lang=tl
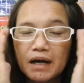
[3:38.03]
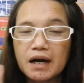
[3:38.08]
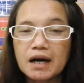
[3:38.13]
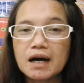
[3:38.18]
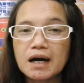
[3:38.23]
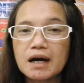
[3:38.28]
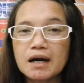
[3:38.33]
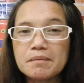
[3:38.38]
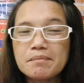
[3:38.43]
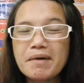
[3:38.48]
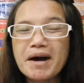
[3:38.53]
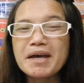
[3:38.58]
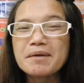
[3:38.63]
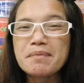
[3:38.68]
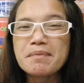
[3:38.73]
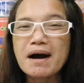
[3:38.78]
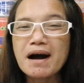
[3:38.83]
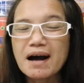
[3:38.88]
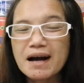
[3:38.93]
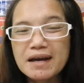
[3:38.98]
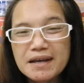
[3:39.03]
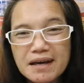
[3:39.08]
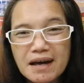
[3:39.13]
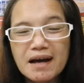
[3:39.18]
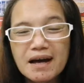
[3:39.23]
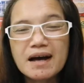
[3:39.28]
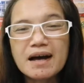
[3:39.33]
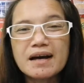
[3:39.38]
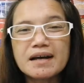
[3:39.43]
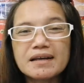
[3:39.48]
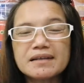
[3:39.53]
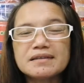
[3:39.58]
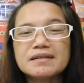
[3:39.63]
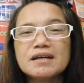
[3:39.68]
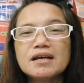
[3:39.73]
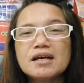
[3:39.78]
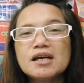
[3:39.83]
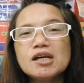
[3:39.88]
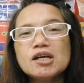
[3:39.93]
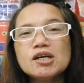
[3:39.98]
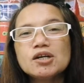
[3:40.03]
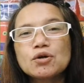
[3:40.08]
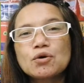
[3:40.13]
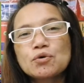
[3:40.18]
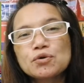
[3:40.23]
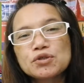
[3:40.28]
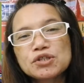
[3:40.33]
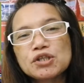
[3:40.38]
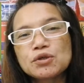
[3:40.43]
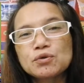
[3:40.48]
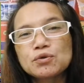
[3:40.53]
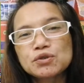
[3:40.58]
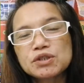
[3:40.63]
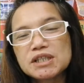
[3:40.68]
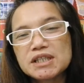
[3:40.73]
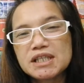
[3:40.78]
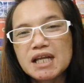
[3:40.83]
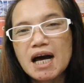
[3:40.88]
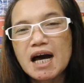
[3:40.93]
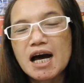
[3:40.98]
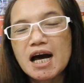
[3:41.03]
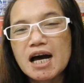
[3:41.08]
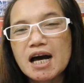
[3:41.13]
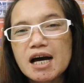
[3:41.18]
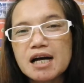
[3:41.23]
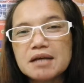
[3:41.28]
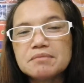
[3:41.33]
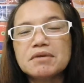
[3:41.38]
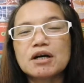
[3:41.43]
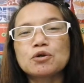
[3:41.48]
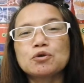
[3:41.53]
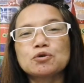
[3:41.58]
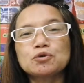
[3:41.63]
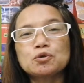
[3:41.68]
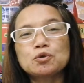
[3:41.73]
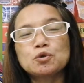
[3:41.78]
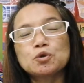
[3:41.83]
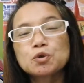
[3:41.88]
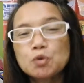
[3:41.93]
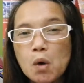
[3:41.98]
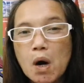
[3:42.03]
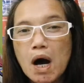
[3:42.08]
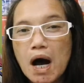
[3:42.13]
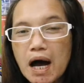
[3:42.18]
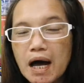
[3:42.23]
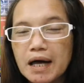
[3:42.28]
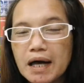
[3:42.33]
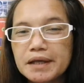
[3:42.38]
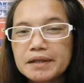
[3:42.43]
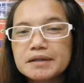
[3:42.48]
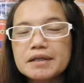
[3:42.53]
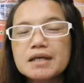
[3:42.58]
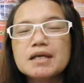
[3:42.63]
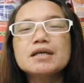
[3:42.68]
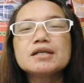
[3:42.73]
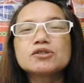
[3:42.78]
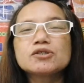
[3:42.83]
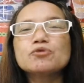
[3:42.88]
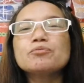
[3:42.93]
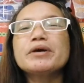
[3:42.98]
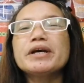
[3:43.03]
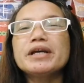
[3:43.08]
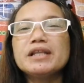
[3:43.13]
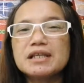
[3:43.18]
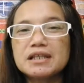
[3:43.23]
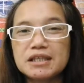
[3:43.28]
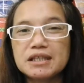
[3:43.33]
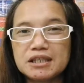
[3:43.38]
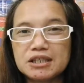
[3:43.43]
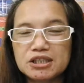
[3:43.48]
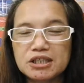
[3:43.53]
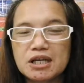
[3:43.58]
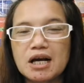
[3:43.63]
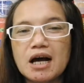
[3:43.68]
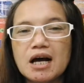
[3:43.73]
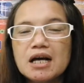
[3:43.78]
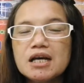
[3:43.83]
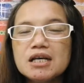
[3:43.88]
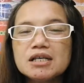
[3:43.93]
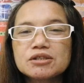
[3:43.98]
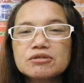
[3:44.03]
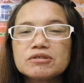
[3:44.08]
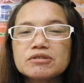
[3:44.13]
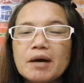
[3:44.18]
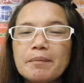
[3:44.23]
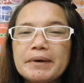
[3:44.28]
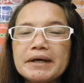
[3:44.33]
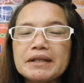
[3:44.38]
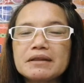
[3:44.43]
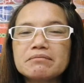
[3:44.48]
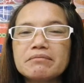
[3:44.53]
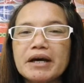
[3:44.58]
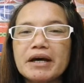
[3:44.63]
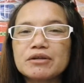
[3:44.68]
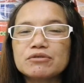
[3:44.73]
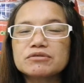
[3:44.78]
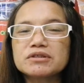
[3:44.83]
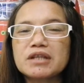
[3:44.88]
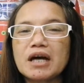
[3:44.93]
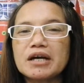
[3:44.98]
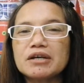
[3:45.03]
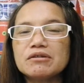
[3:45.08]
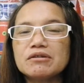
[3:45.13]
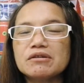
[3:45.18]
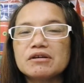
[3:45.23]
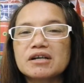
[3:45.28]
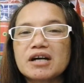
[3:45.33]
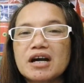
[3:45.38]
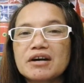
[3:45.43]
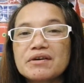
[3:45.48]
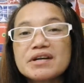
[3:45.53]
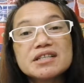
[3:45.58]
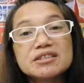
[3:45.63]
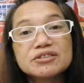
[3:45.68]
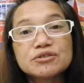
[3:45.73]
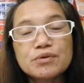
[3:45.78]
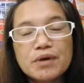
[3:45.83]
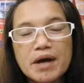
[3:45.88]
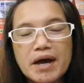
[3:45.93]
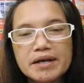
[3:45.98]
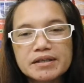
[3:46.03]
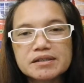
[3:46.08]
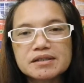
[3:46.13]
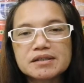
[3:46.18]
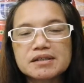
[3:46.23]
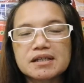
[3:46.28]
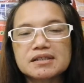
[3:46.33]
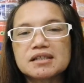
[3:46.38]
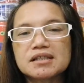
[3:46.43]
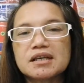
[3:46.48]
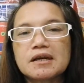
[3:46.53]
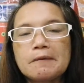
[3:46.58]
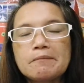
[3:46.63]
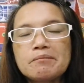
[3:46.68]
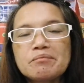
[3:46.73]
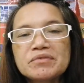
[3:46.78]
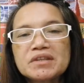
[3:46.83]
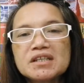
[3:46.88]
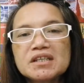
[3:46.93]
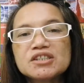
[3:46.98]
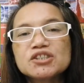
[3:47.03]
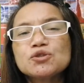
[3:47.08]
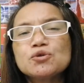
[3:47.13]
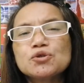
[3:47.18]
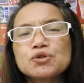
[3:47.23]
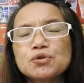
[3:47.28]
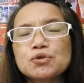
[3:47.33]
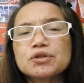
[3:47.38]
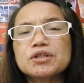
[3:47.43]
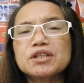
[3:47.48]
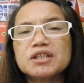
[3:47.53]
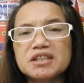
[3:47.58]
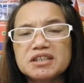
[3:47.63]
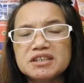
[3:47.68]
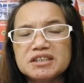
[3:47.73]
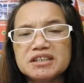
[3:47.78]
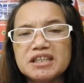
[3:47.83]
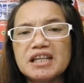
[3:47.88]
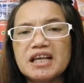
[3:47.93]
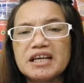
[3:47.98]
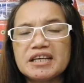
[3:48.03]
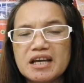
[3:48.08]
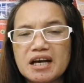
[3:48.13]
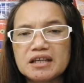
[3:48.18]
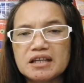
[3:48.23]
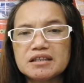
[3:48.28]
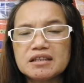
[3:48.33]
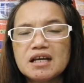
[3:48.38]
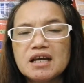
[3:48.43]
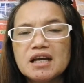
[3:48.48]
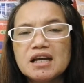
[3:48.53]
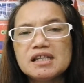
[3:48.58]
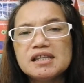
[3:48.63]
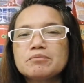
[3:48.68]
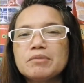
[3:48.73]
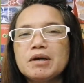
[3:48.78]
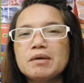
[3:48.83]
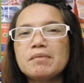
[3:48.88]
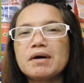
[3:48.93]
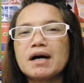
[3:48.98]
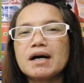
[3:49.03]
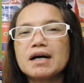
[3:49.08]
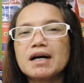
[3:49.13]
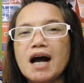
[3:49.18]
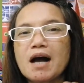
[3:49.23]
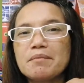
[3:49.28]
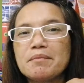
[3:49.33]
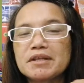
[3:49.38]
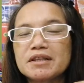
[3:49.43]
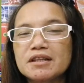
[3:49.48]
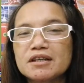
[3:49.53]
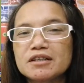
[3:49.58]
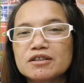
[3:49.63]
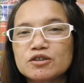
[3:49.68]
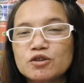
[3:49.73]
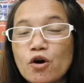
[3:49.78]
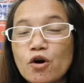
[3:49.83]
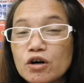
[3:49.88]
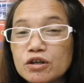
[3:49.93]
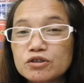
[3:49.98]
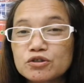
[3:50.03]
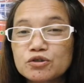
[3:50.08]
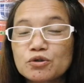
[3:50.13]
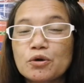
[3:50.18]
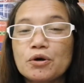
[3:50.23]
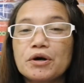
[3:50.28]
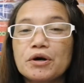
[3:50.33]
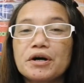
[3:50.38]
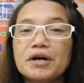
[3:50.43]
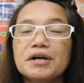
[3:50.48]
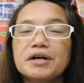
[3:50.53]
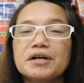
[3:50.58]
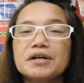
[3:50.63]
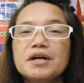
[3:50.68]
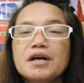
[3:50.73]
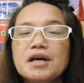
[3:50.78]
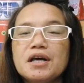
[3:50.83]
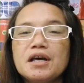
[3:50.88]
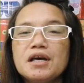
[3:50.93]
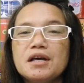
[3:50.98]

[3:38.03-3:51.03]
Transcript: uh, bahay-bahayan, kusi-kusilahan, magluto-lutuan. So, mahilig din siya. So, dapat mayroon tayong career dress kasi sinusuot din nila yan. May mga gamit ng doktor,